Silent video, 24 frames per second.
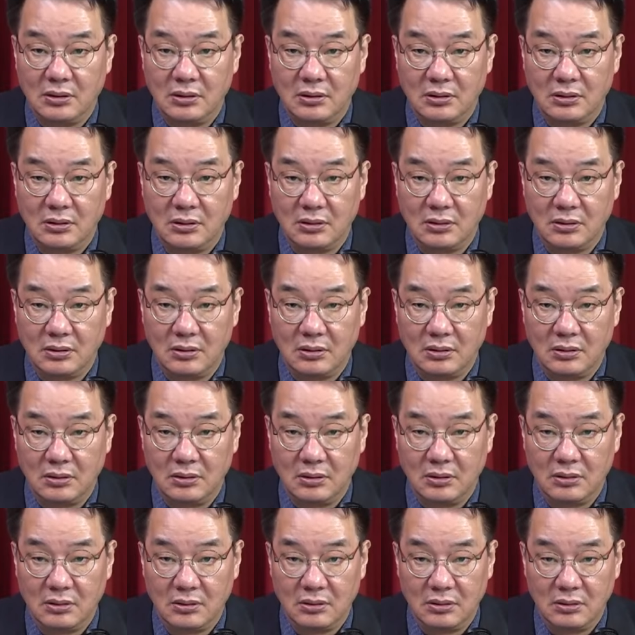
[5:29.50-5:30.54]

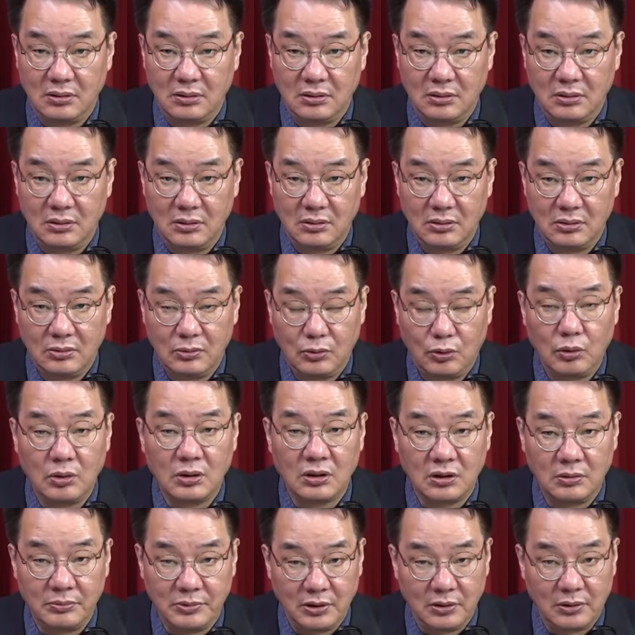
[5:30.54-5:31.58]
음,
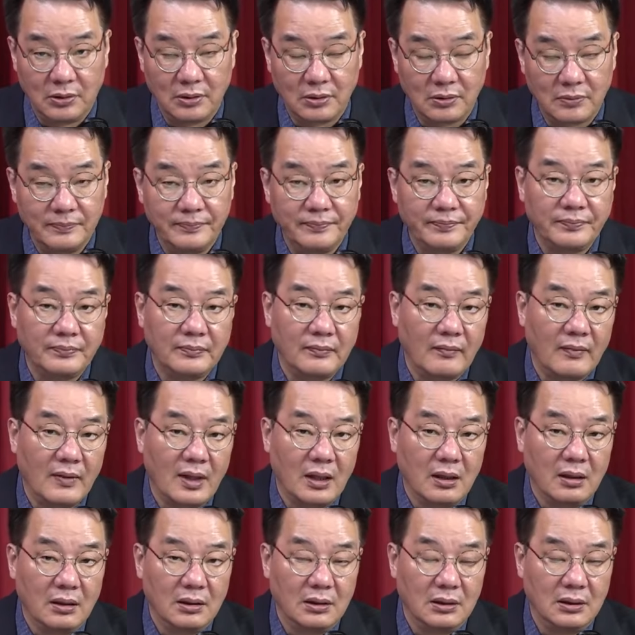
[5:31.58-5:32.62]
후원금 의혹
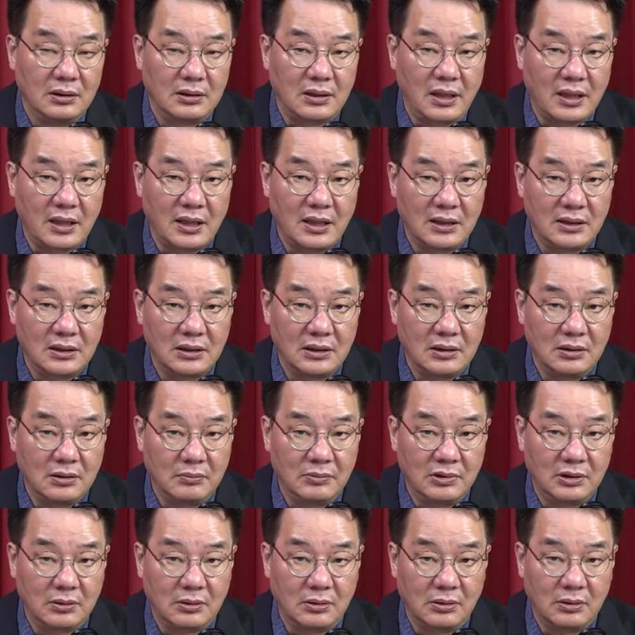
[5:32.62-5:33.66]
이세 가지
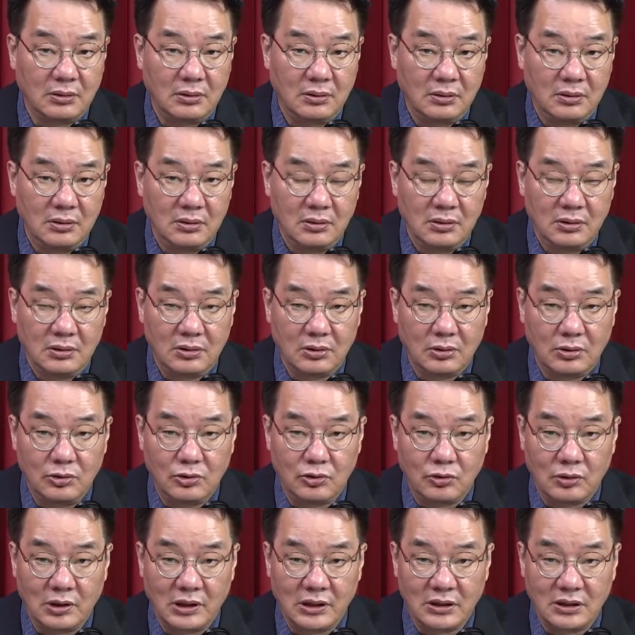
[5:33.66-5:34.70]
혐의로
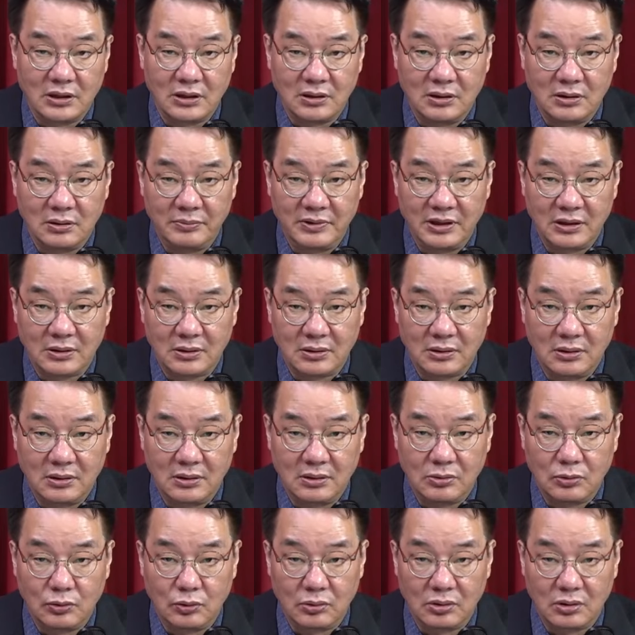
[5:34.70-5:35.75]
서울중앙지검에서
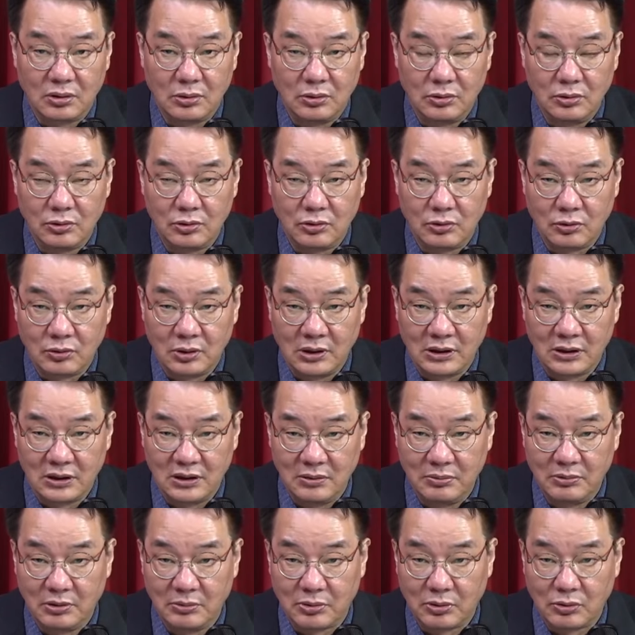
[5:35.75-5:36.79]

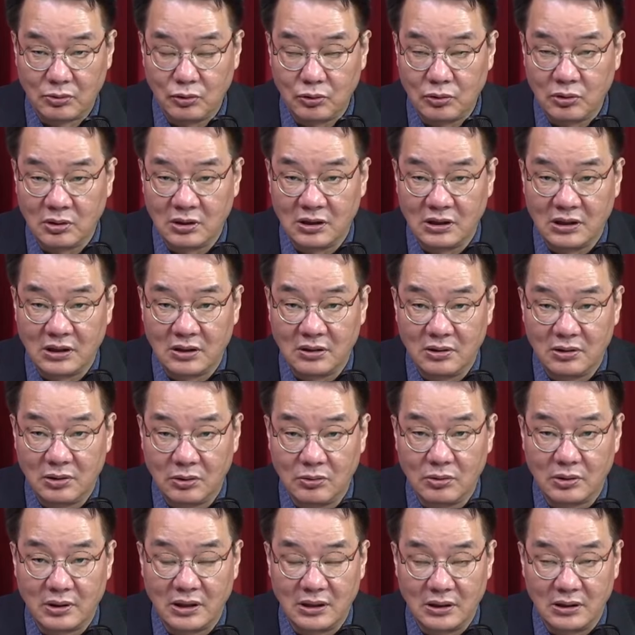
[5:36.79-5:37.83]
서울중앙지법으로 구속영장을
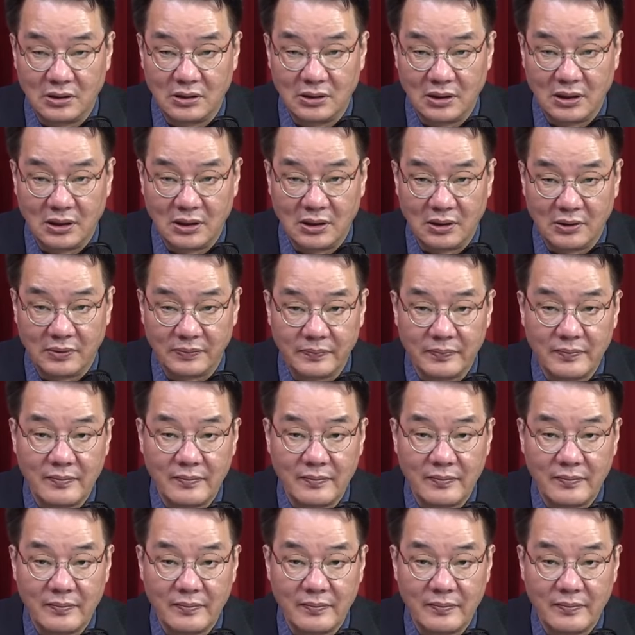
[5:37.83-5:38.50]
청구를 했는데